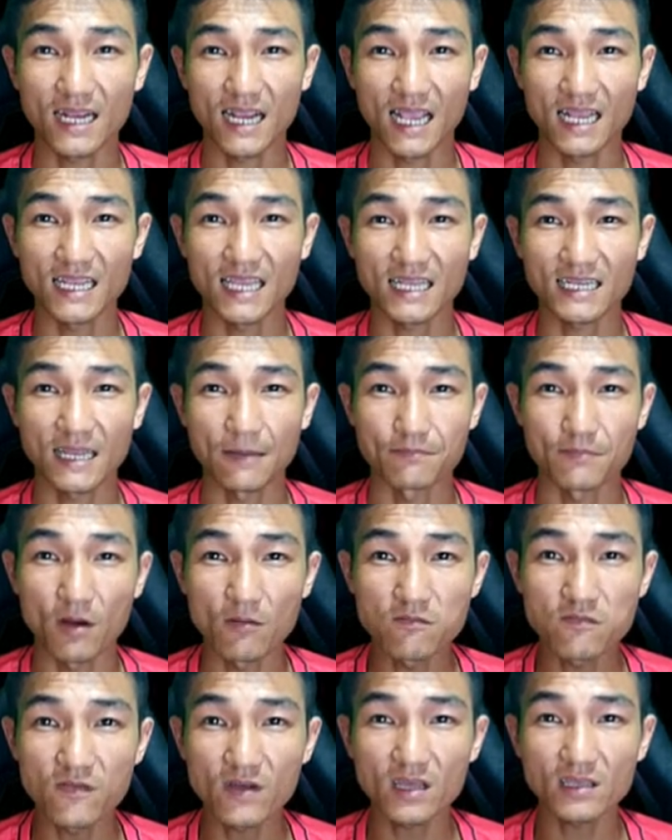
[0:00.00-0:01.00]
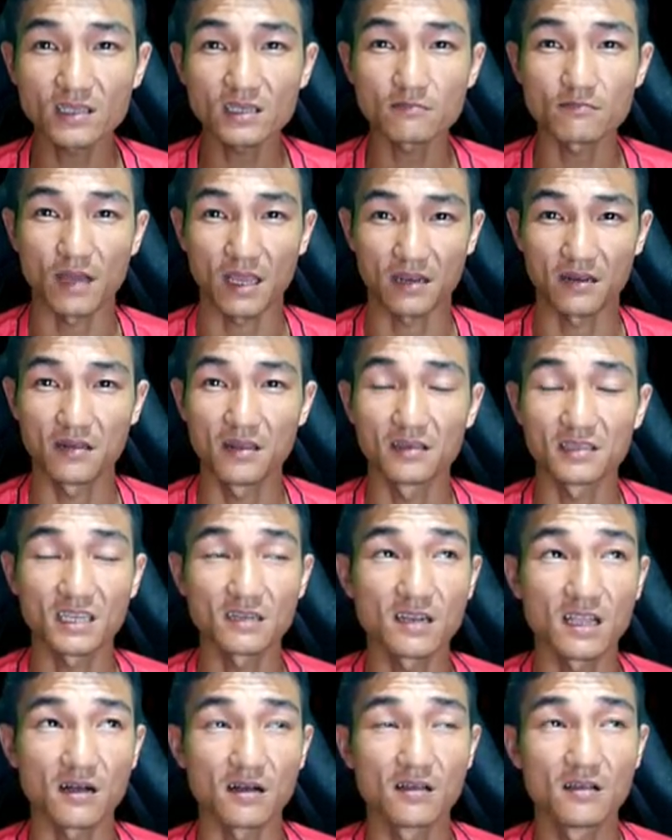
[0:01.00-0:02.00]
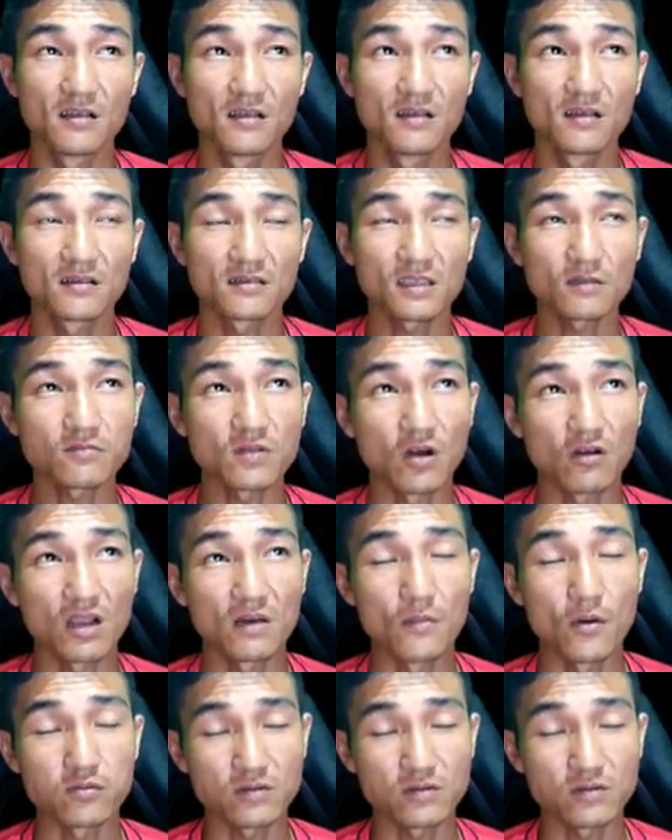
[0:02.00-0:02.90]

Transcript: khả năng đập bóng với cái sức mạnh nó lên tới là tốc độ là